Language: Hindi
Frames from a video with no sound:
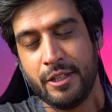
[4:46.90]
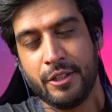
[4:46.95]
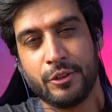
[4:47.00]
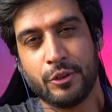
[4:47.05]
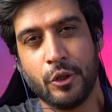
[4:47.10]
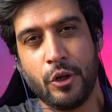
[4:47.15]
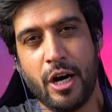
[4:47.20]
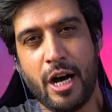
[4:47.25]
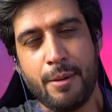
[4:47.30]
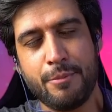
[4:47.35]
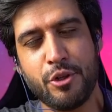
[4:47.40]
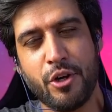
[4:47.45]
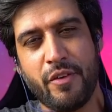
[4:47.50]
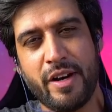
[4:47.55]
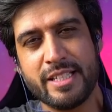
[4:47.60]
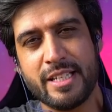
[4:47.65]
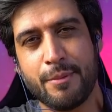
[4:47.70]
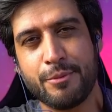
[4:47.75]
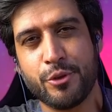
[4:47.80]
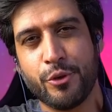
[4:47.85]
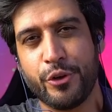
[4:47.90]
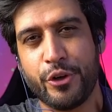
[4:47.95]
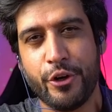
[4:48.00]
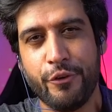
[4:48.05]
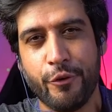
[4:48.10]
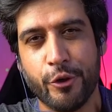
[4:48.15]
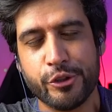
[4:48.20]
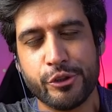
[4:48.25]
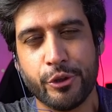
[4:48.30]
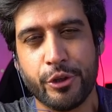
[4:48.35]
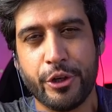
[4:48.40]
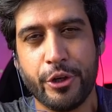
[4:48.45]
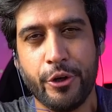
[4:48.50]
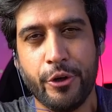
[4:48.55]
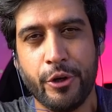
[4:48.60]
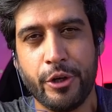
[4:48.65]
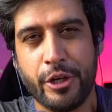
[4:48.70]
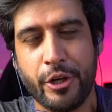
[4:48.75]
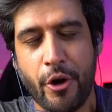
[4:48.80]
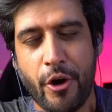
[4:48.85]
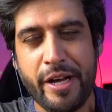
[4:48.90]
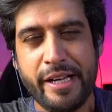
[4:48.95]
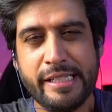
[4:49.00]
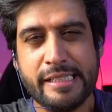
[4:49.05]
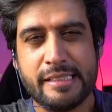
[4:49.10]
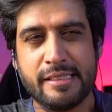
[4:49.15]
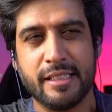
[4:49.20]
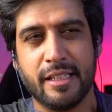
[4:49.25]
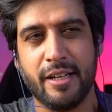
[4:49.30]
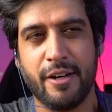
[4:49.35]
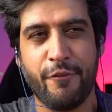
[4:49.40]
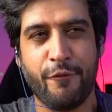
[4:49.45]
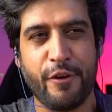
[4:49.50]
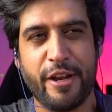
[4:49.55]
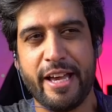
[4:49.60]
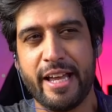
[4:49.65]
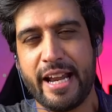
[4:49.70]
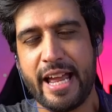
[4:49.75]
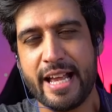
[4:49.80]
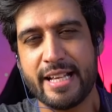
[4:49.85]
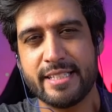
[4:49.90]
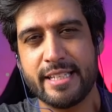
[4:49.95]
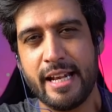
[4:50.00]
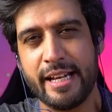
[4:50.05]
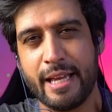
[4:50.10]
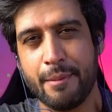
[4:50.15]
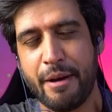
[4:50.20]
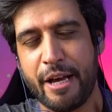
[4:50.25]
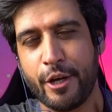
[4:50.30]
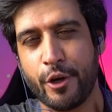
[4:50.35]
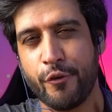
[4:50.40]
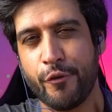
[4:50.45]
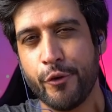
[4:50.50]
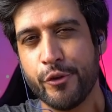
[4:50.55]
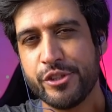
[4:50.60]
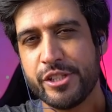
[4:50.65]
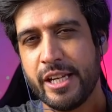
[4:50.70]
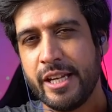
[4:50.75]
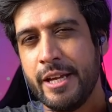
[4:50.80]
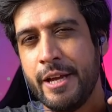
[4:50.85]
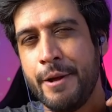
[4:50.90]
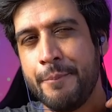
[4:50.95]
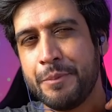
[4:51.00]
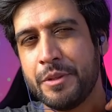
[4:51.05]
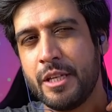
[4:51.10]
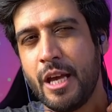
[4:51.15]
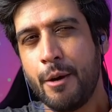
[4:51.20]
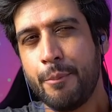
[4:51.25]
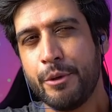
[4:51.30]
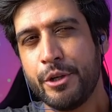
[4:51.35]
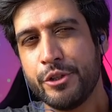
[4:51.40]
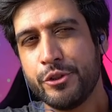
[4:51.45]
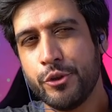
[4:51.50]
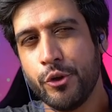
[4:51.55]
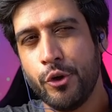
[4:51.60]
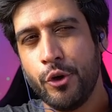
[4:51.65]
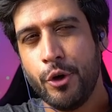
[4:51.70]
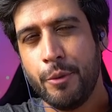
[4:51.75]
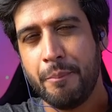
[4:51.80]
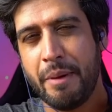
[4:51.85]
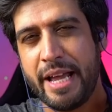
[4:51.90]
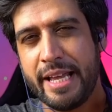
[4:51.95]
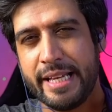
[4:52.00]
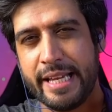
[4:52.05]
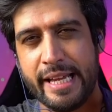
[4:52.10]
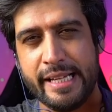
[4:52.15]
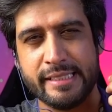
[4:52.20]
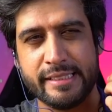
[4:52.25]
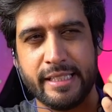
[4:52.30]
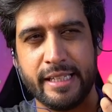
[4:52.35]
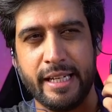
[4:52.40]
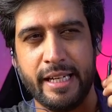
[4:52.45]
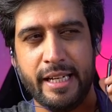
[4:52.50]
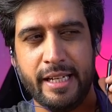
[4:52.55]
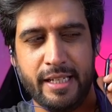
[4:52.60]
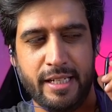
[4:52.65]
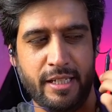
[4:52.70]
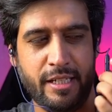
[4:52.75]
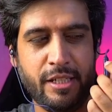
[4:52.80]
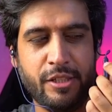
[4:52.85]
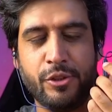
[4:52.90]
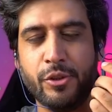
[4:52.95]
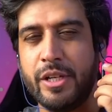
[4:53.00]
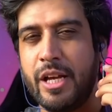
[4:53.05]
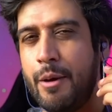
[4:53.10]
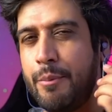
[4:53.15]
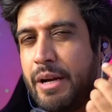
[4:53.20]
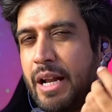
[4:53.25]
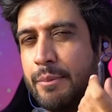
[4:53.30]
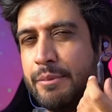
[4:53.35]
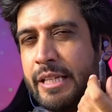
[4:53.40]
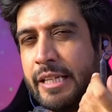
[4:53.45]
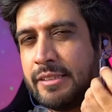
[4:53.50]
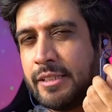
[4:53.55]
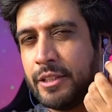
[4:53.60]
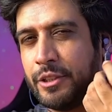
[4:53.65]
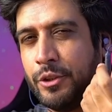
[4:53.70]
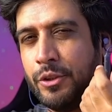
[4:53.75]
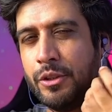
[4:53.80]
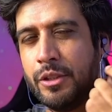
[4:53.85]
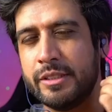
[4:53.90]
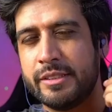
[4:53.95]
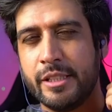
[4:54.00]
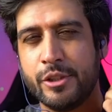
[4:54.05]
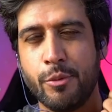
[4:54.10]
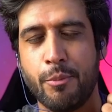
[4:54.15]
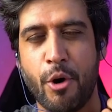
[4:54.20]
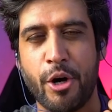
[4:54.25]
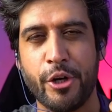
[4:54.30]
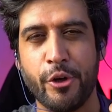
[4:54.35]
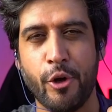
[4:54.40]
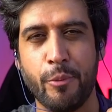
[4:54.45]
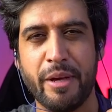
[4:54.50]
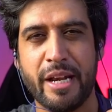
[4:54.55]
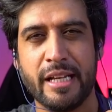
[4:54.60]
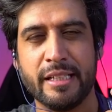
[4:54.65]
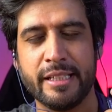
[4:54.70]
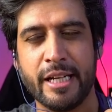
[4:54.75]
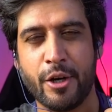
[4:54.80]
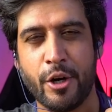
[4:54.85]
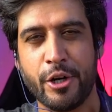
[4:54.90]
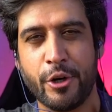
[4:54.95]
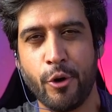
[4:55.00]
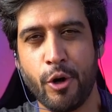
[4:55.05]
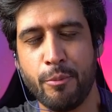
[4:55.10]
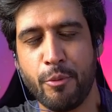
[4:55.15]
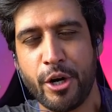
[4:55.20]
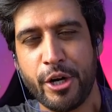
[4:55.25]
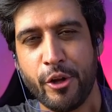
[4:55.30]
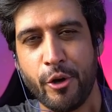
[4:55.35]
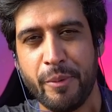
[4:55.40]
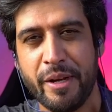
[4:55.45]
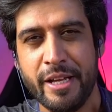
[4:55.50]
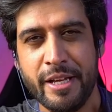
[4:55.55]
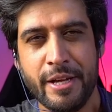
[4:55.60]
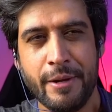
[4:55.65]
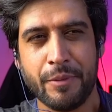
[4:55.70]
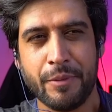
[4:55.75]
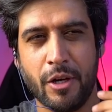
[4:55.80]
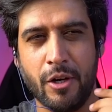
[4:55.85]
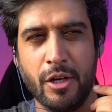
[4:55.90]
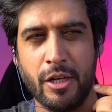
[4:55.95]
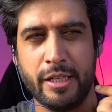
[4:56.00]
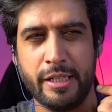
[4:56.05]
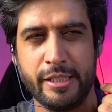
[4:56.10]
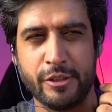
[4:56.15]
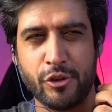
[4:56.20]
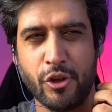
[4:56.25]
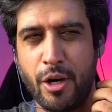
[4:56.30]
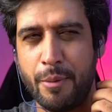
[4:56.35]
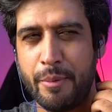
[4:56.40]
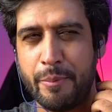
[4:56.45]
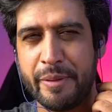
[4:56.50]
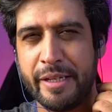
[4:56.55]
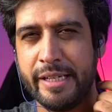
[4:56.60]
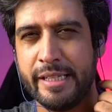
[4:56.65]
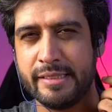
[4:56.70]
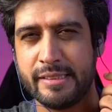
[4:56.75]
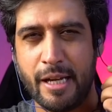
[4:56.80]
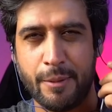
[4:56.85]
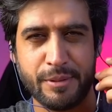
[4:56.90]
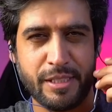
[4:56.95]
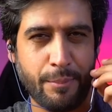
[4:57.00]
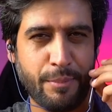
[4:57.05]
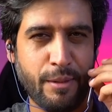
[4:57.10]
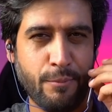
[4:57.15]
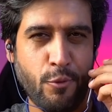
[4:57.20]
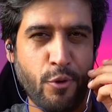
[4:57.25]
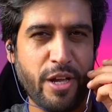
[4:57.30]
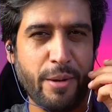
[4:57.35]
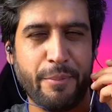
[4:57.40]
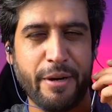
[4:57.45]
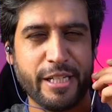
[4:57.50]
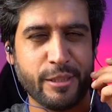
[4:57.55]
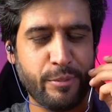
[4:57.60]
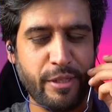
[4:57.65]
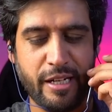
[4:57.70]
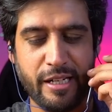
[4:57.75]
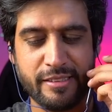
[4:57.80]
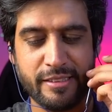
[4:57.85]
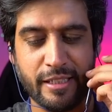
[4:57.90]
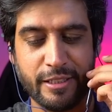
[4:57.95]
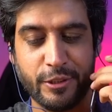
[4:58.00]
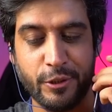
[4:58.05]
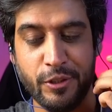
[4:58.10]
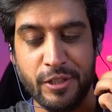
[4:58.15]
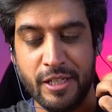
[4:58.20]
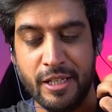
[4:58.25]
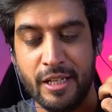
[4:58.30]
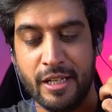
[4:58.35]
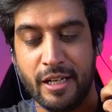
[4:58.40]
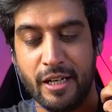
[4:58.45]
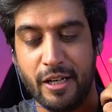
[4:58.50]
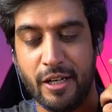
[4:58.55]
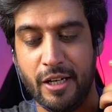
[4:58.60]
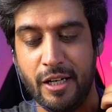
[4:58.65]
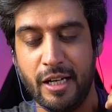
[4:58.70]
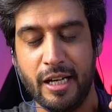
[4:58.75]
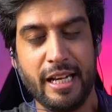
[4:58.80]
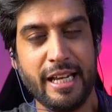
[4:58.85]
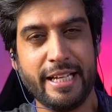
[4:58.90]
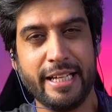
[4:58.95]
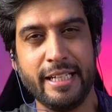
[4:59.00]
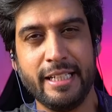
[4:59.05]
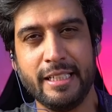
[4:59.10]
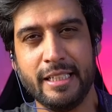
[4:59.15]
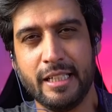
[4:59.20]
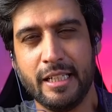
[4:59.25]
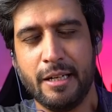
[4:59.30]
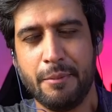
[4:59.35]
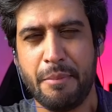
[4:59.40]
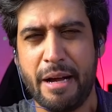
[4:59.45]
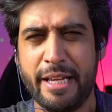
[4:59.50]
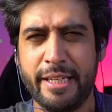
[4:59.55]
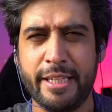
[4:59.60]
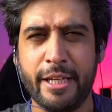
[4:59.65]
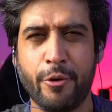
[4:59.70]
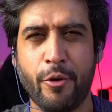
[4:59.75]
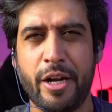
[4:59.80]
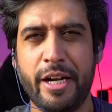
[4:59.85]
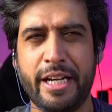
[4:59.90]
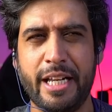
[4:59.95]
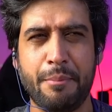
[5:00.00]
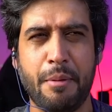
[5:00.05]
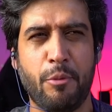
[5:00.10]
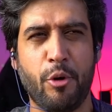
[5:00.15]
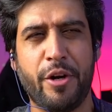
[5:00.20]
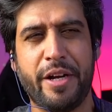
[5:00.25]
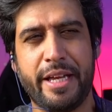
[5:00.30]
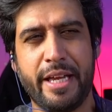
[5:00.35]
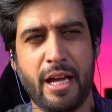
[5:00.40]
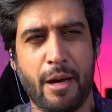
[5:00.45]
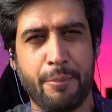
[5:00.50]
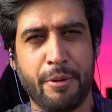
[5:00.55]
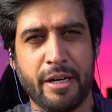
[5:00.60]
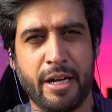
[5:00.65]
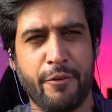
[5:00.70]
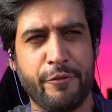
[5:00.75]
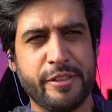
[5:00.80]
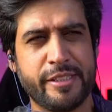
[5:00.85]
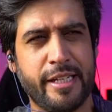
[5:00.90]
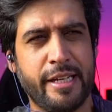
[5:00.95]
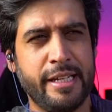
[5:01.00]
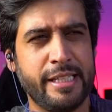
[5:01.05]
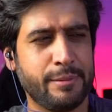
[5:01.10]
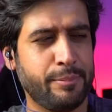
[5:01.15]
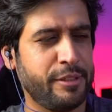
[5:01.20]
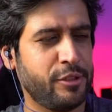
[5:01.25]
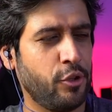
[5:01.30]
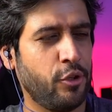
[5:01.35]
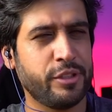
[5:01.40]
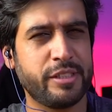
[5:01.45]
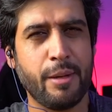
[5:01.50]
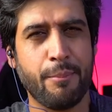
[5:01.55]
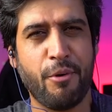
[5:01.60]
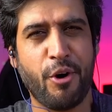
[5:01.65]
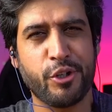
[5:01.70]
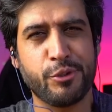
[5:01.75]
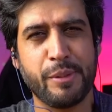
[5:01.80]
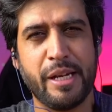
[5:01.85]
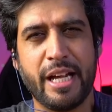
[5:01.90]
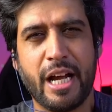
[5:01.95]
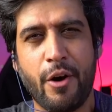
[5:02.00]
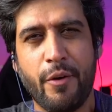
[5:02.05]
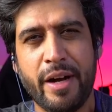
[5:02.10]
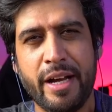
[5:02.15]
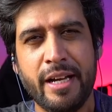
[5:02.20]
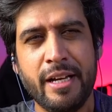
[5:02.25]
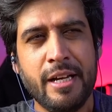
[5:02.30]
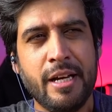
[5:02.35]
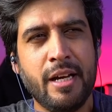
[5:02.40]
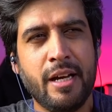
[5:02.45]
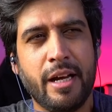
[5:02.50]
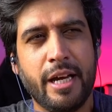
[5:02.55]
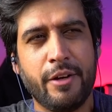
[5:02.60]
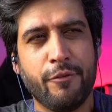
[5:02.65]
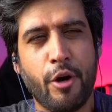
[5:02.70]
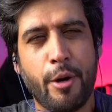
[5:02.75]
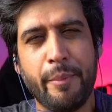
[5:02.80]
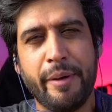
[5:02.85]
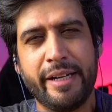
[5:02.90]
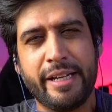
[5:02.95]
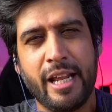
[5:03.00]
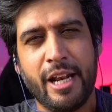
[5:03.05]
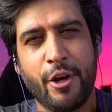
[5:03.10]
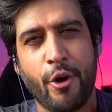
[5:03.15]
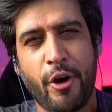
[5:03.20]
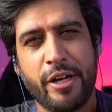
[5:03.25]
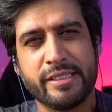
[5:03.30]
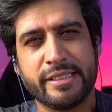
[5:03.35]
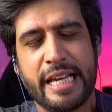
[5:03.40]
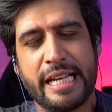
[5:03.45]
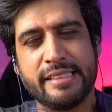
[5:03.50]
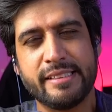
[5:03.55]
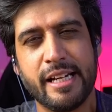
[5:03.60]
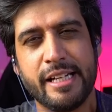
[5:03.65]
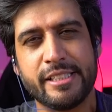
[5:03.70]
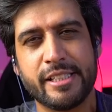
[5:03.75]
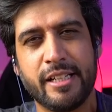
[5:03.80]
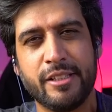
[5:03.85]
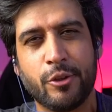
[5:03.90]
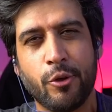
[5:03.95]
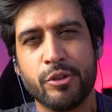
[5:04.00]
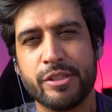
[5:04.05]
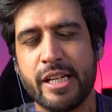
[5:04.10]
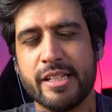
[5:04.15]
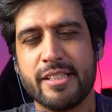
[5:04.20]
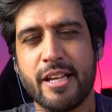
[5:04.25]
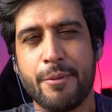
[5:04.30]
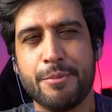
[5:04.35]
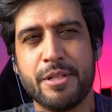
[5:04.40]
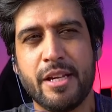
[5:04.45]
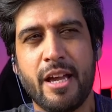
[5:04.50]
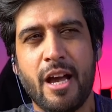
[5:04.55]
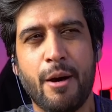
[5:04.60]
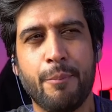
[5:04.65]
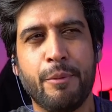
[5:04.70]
तो अब जो आवाज आप सुन रहे हो वो सुन रहे हो नॉइस प्लेयर एक्सेल के माइक्रोफोन से यहाँ पर जो माइक है इसके जो यहाँ पर आप देख सकते हो इसके जो मॉड्यूल में रहता है कंट्रोल मॉड्यूल में और इसको आप अपने हिसाब से अपने मुंह के पास भी रख सकते हो लेकिन माइक की क्वालिटी में बोलूँगा कि यहाँ पर काफी से इसमें जो इसके बॉक्स पे लिखा हुआ है इन्वायरमेंटल नॉइस कैंसिलेशन तो उसके हिसाब से यहाँ